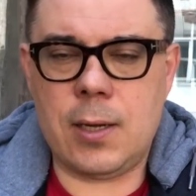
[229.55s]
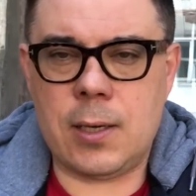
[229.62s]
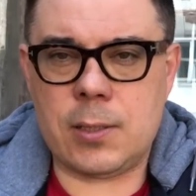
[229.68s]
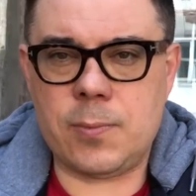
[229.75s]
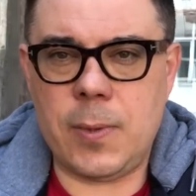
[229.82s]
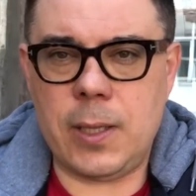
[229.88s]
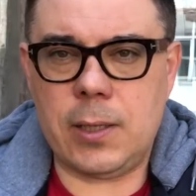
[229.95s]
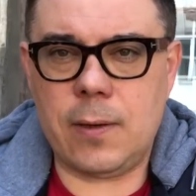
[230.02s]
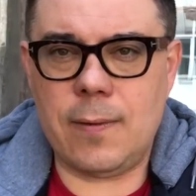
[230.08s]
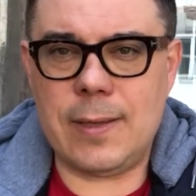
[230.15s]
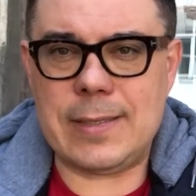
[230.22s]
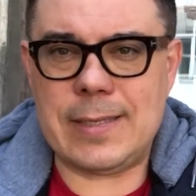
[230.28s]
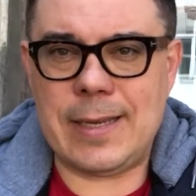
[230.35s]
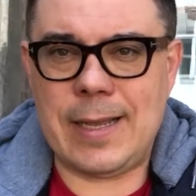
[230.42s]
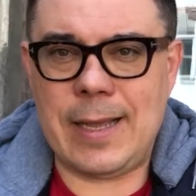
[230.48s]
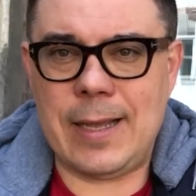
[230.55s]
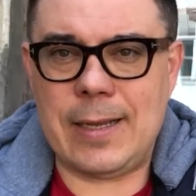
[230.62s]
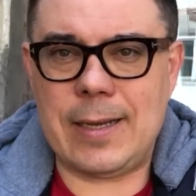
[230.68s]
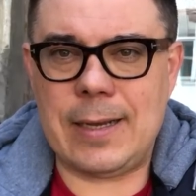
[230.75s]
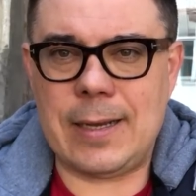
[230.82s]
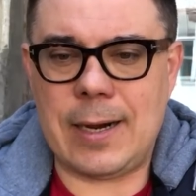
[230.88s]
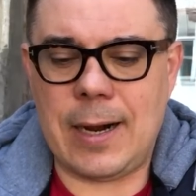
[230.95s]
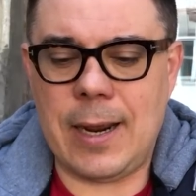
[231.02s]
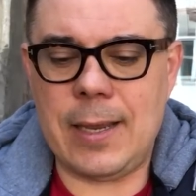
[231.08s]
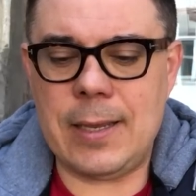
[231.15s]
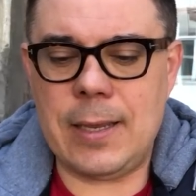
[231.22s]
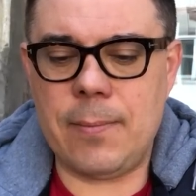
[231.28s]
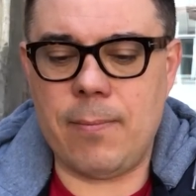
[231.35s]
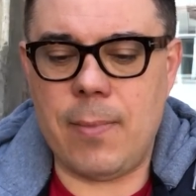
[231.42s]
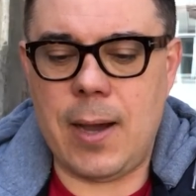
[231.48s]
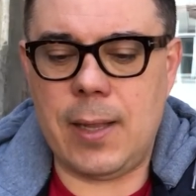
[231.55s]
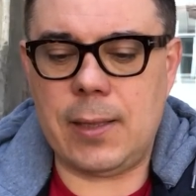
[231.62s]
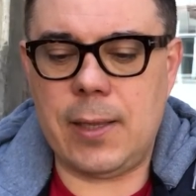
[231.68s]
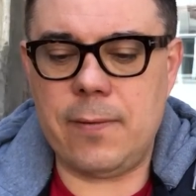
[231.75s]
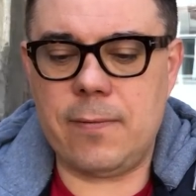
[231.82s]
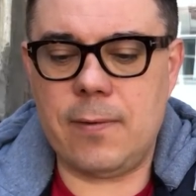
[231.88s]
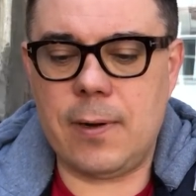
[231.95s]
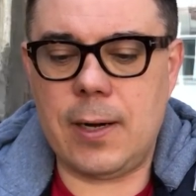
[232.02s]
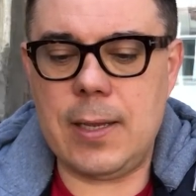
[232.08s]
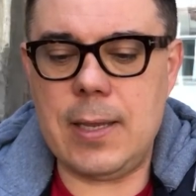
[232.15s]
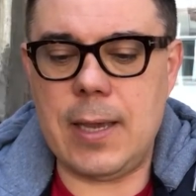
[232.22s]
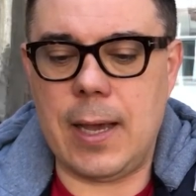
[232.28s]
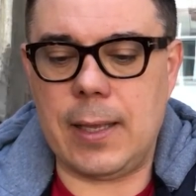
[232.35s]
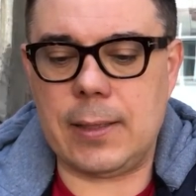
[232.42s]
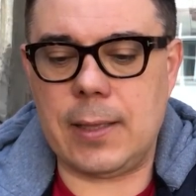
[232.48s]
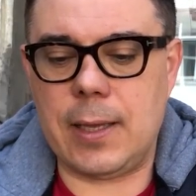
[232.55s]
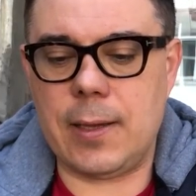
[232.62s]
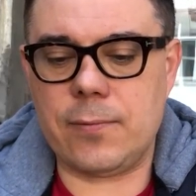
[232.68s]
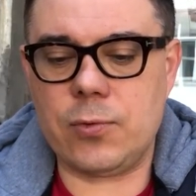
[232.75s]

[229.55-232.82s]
рассматривается как крайне маловероятное.